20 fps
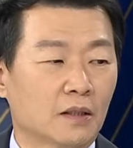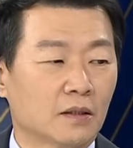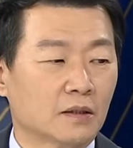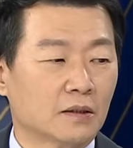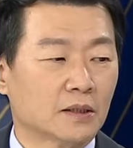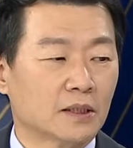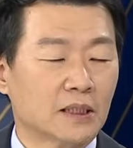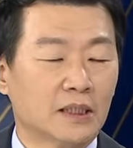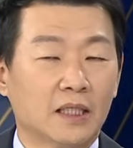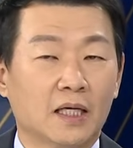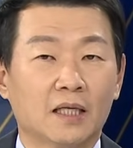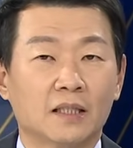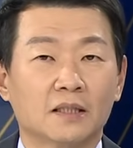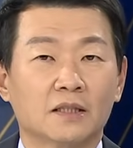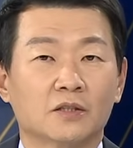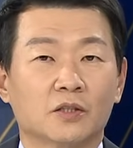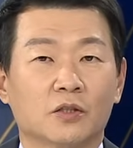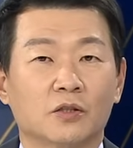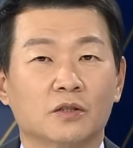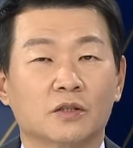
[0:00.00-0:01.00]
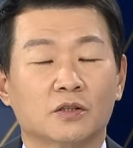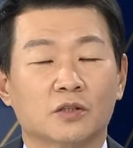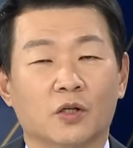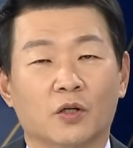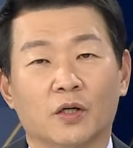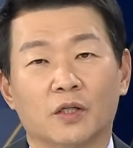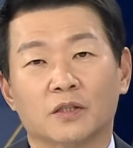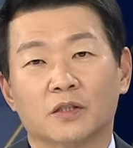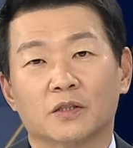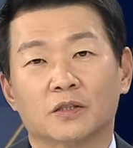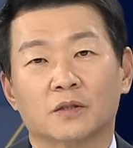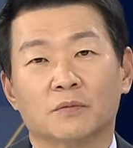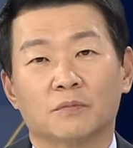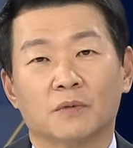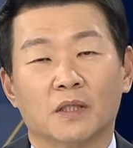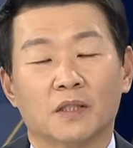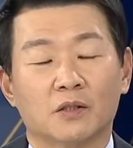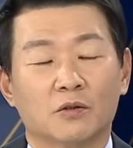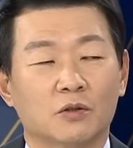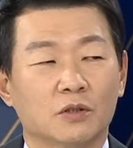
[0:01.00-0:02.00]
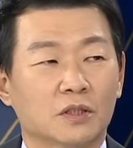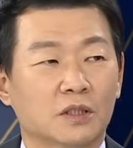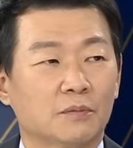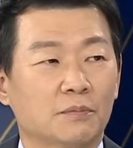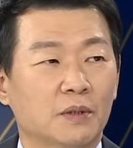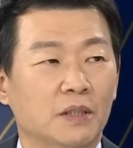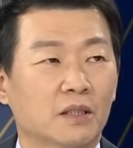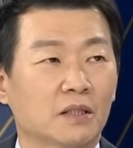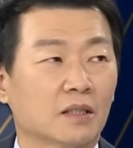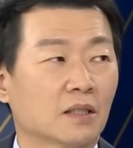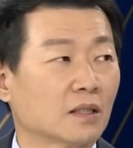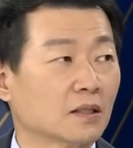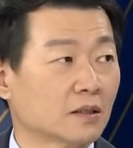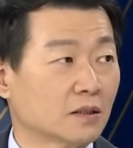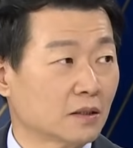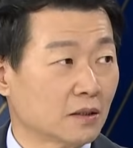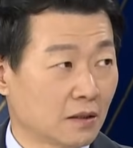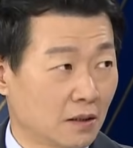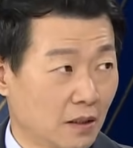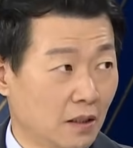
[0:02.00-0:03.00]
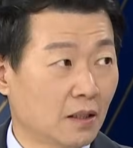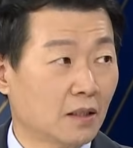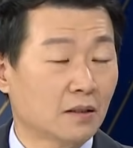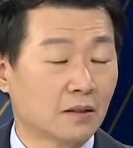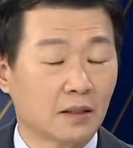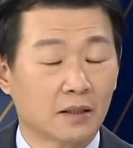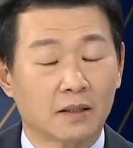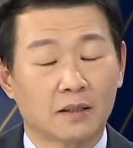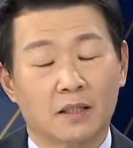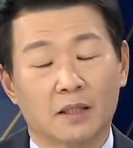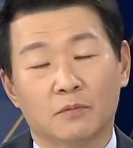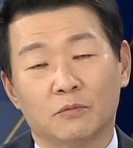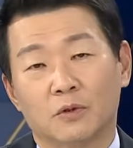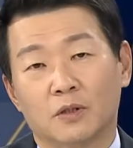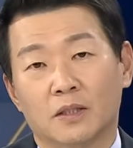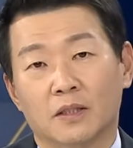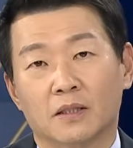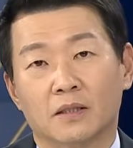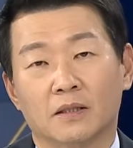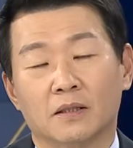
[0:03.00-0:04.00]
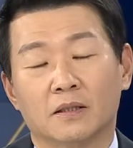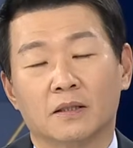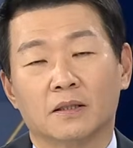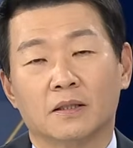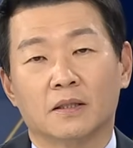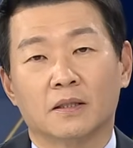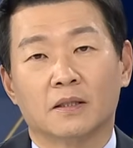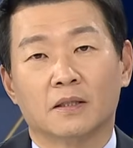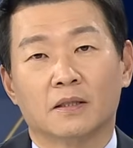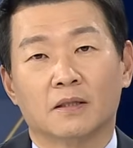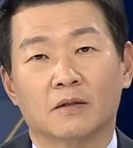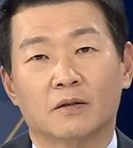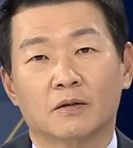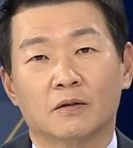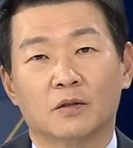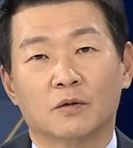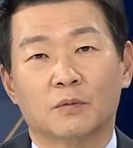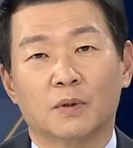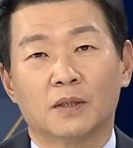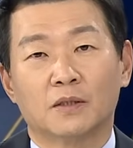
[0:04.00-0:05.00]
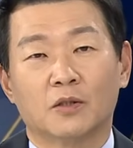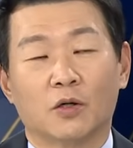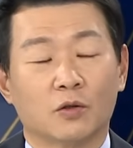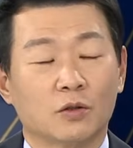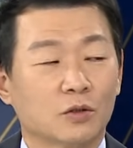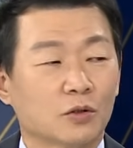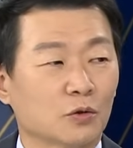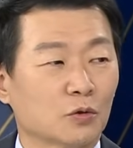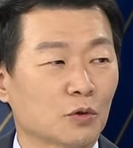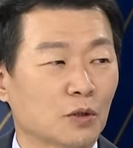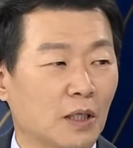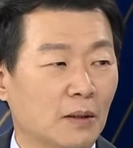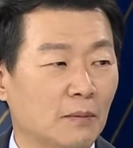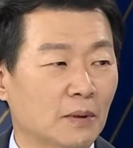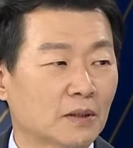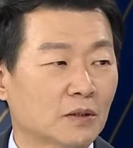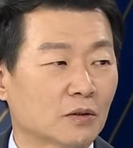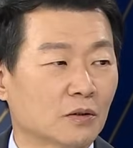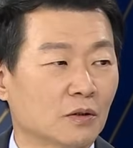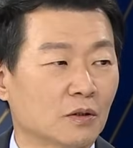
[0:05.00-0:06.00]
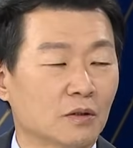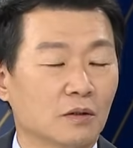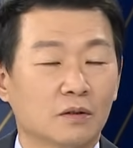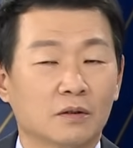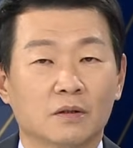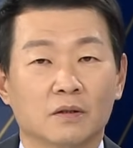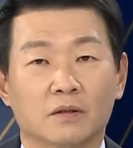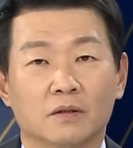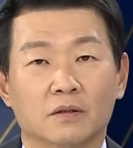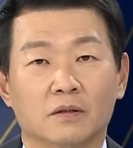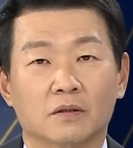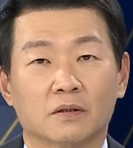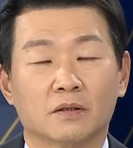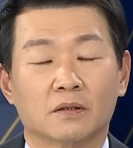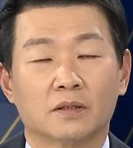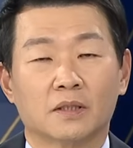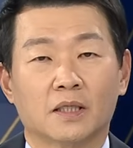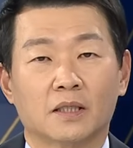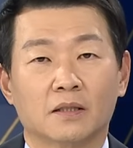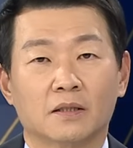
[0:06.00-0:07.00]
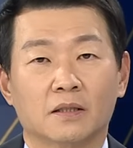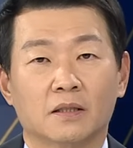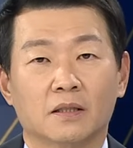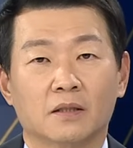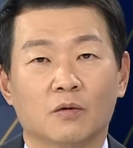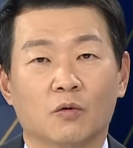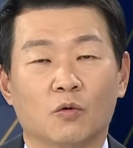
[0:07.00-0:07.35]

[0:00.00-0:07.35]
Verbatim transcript: 할 시한이 저희는 정해져 있습니다. 1월 10일까지 11일이죠. 해야 되기 네. 때문에 어, 그럼 한 열흘 정도 남았죠. 어, 그 사이에